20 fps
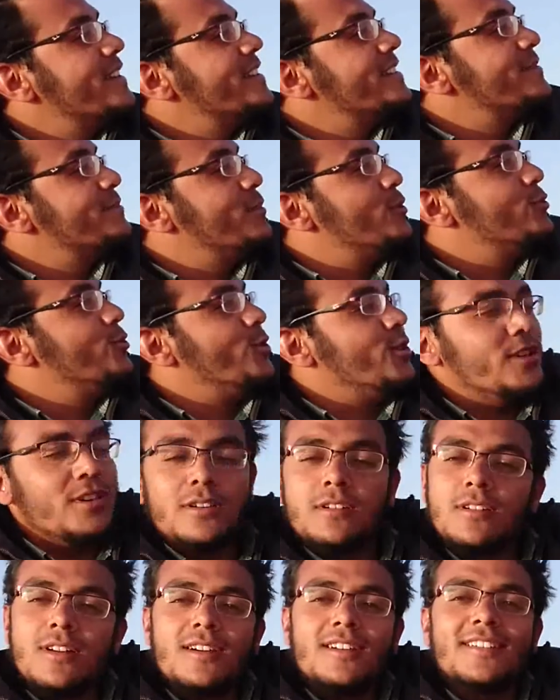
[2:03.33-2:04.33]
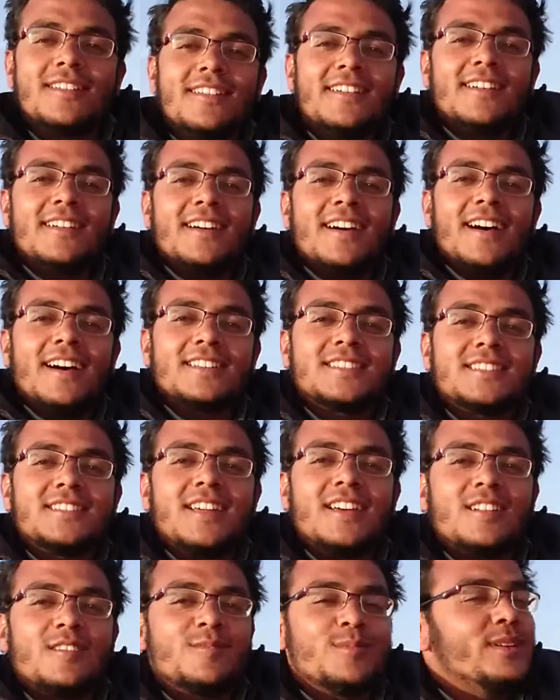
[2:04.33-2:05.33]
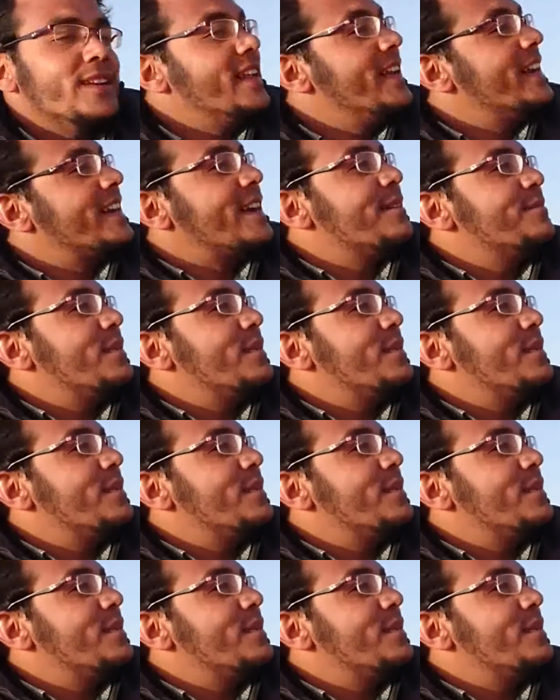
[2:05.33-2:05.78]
كده موضوع اقرا عايزين نعرف منها